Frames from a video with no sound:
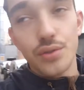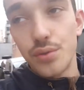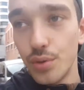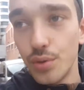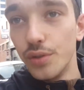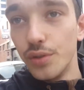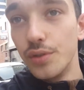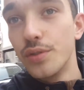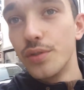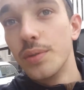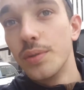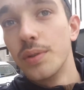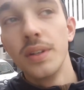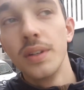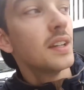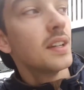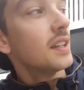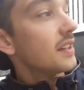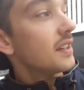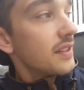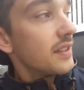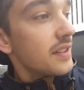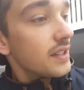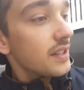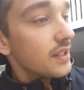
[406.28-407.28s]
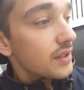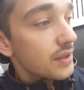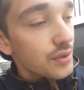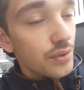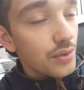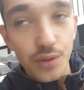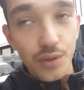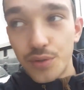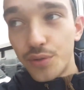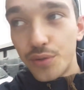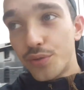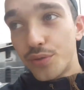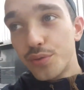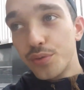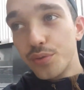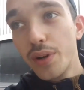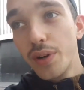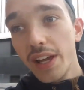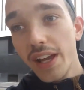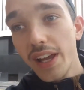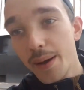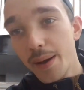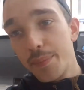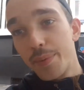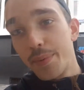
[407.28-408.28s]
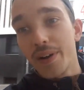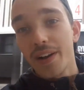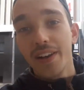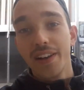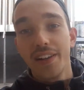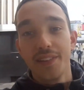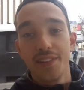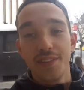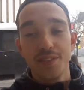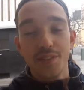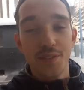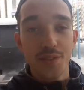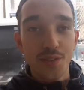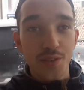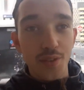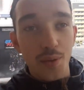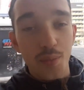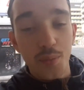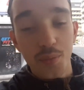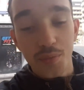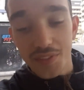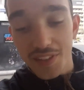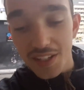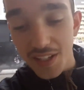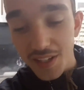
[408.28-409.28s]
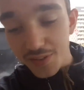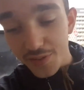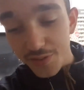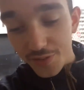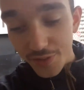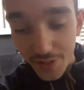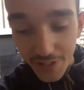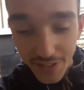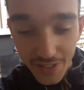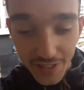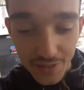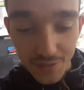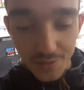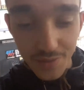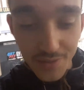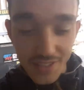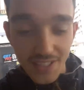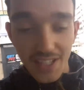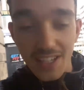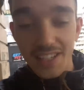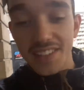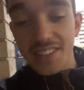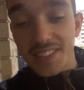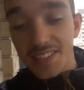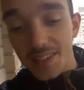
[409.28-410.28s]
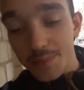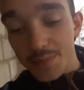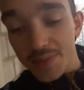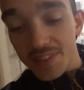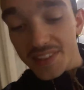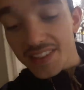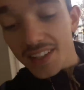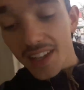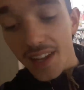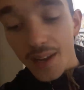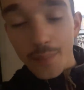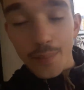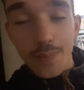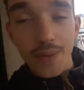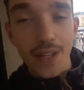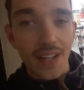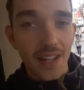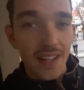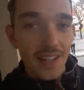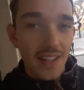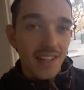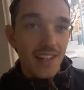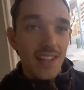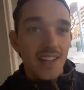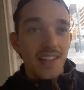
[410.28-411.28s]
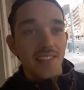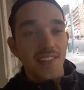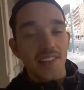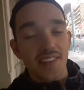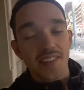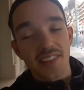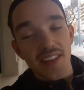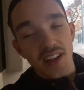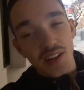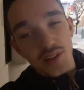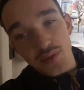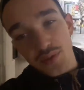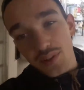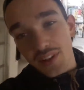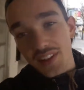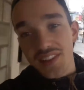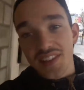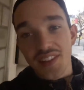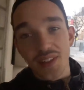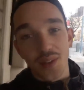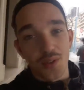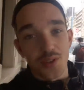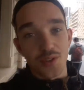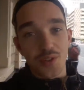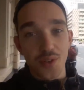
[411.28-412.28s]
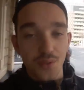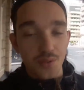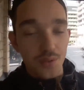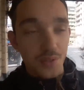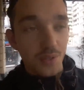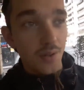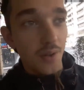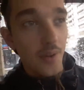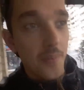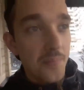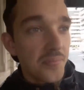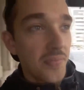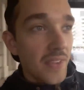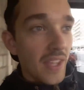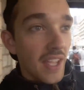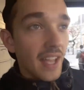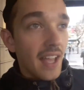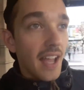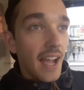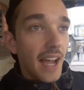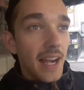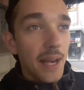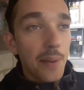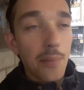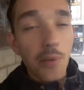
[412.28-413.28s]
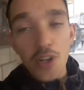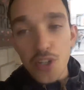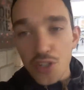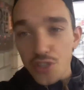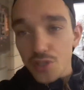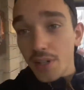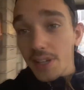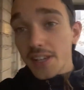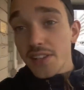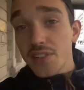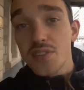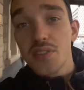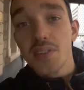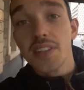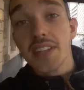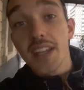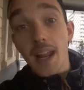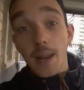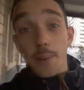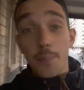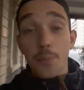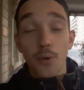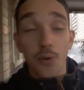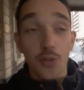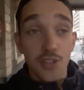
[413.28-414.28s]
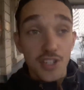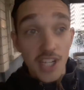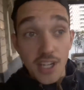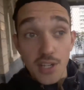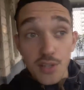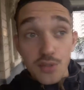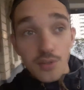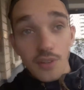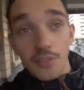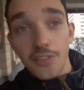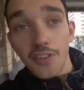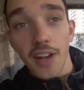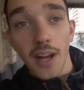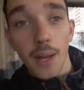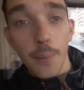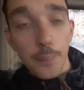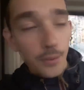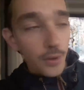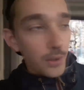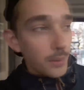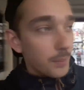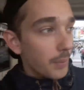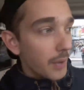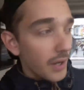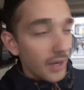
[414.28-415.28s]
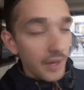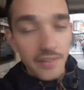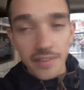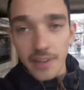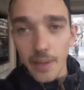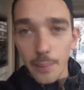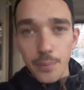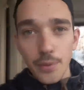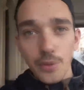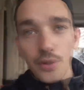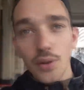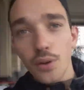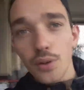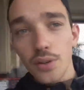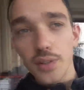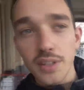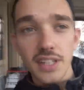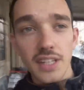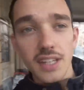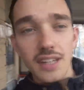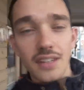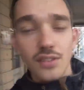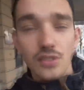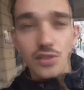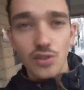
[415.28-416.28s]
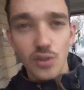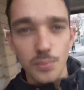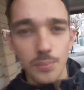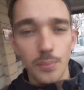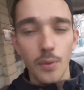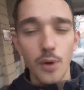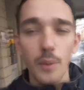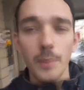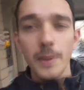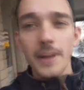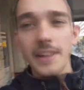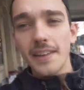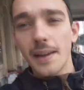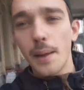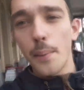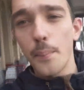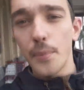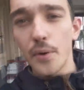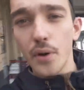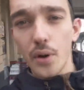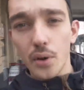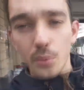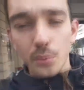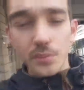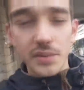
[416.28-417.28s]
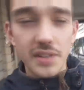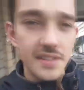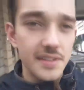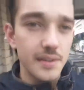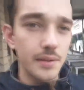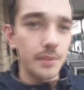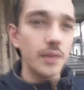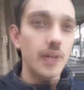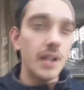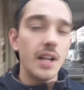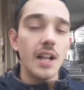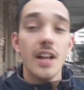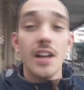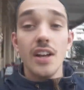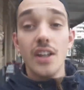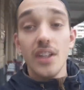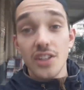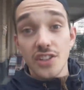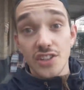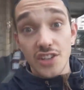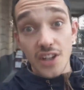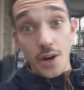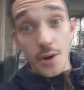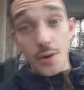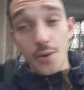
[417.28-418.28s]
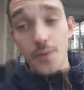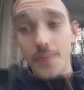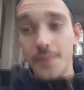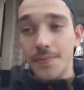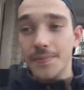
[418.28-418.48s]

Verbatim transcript: te, te saouler à parler devant mon téléphone avec une qualité misérable, mais c'est ça que je voulais te dire aujourd'hui quoi. Allez moi je te laisse, je te dis à la prochaine, je vais faire un peu de boxe, un peu de running, je vais me remettre un peu en condition. Ciao